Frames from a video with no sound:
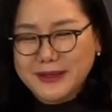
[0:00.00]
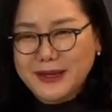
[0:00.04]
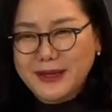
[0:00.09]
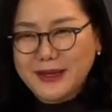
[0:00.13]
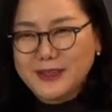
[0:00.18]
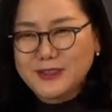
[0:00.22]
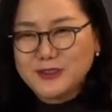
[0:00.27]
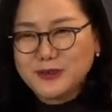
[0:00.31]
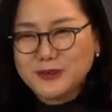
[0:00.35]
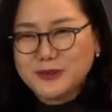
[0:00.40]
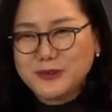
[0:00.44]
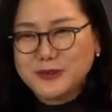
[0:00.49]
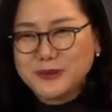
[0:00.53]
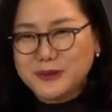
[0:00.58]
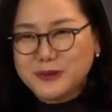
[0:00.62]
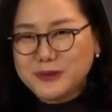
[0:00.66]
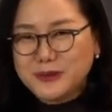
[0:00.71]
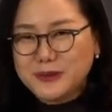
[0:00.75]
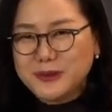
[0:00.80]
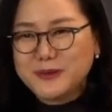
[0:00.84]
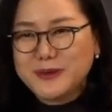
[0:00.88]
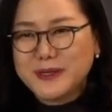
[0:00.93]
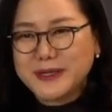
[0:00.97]
아주
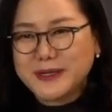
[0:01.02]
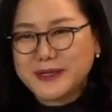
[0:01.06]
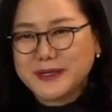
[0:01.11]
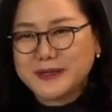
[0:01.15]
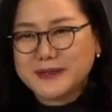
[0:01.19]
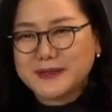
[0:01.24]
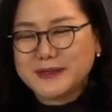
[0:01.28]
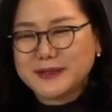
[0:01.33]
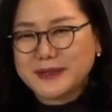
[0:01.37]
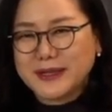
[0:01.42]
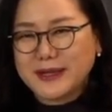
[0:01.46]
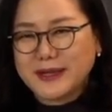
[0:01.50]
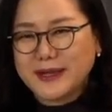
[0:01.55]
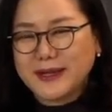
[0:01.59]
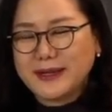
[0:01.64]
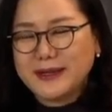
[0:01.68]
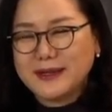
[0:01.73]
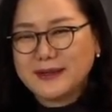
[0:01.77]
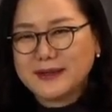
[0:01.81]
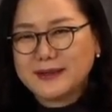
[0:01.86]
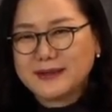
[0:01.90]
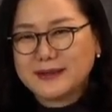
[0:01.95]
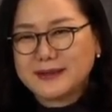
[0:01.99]
꼼꼼하게 이렇게